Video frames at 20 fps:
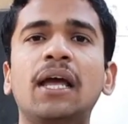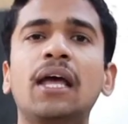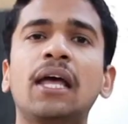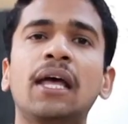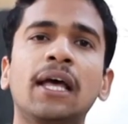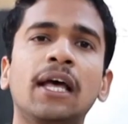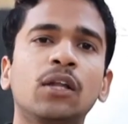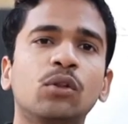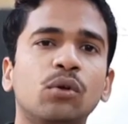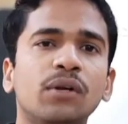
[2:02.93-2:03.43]
हैं
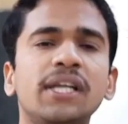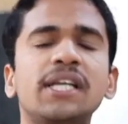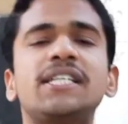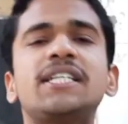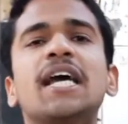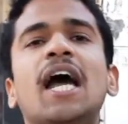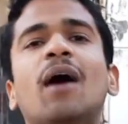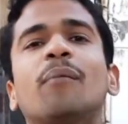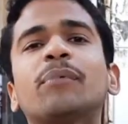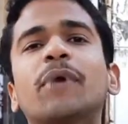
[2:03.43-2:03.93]
तो
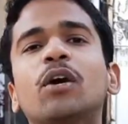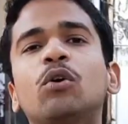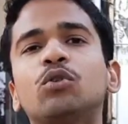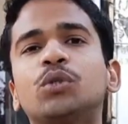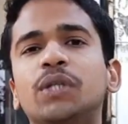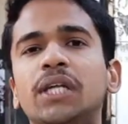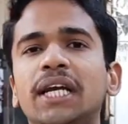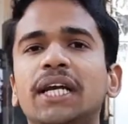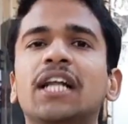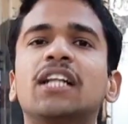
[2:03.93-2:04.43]
नीचे आपके
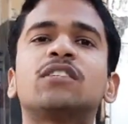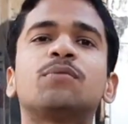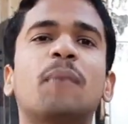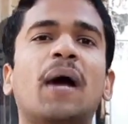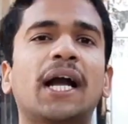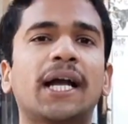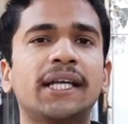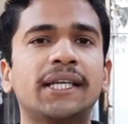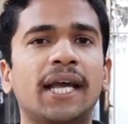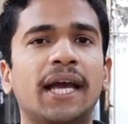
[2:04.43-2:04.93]
कुछ डिटेल्स
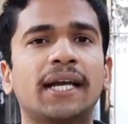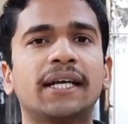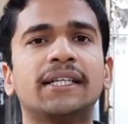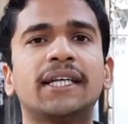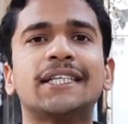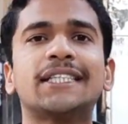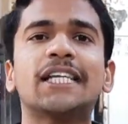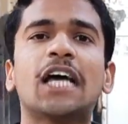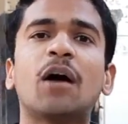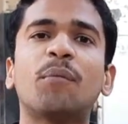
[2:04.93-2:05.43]
मांगे जाएंगे
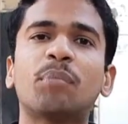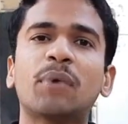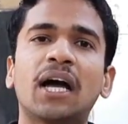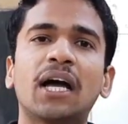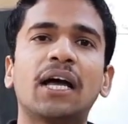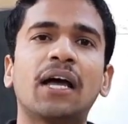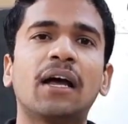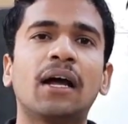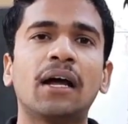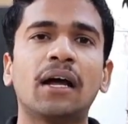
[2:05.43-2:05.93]
जैसे
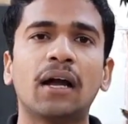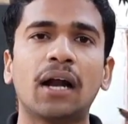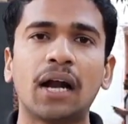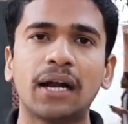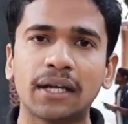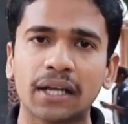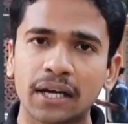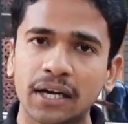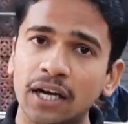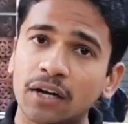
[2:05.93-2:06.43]
आपका
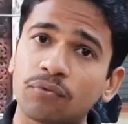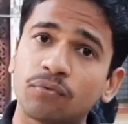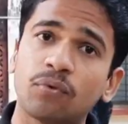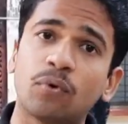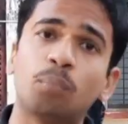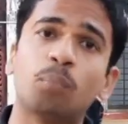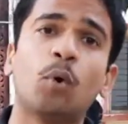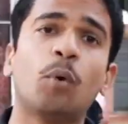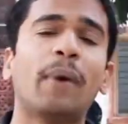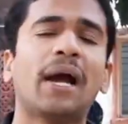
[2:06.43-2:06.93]
अल्टरनेट
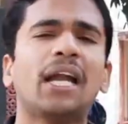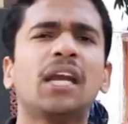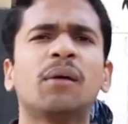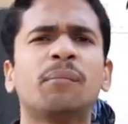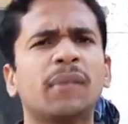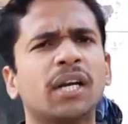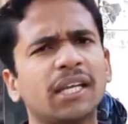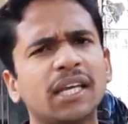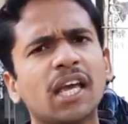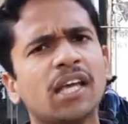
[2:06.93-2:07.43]
मोबाइल
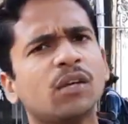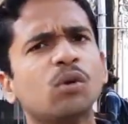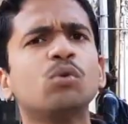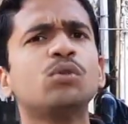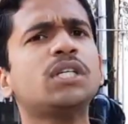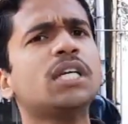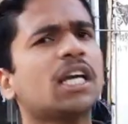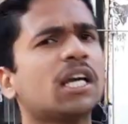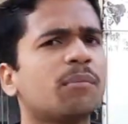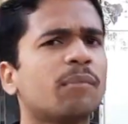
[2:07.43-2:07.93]
नंबर ये
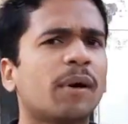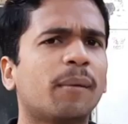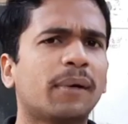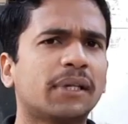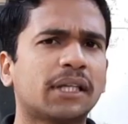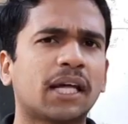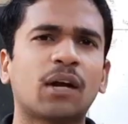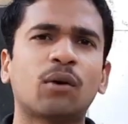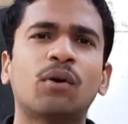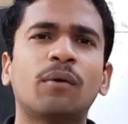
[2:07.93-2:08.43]
यूजी की मैं
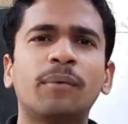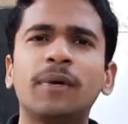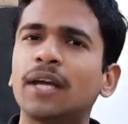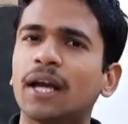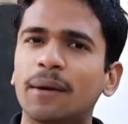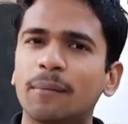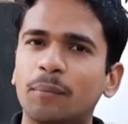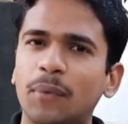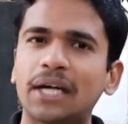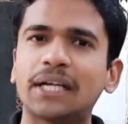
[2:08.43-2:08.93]
बता रहा हूँ
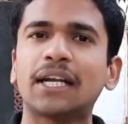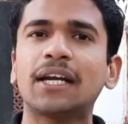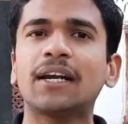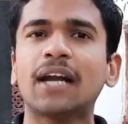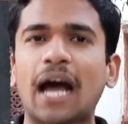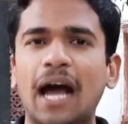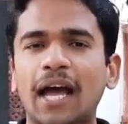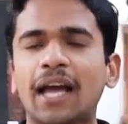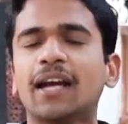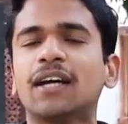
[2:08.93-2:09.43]
अभी
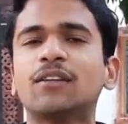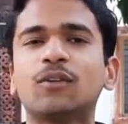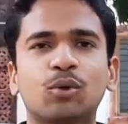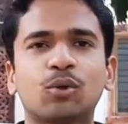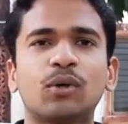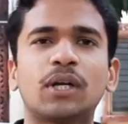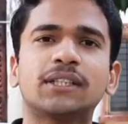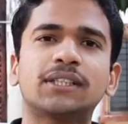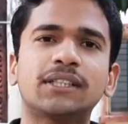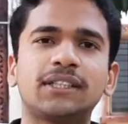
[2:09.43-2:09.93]
बटन आएगा तो
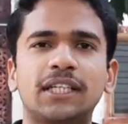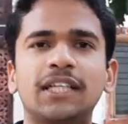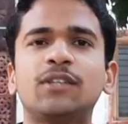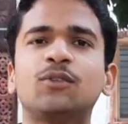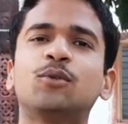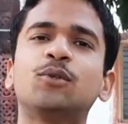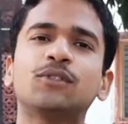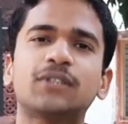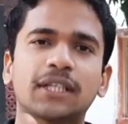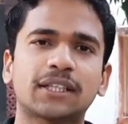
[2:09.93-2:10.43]
थोड़ा थोड़ा सा
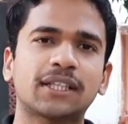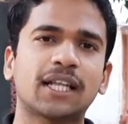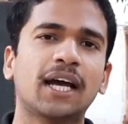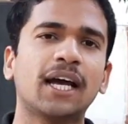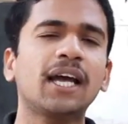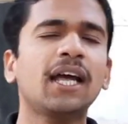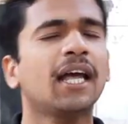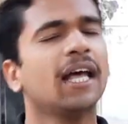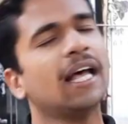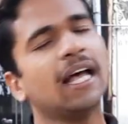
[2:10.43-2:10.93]
चेंज हो सकता
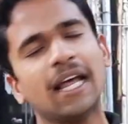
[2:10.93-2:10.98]
है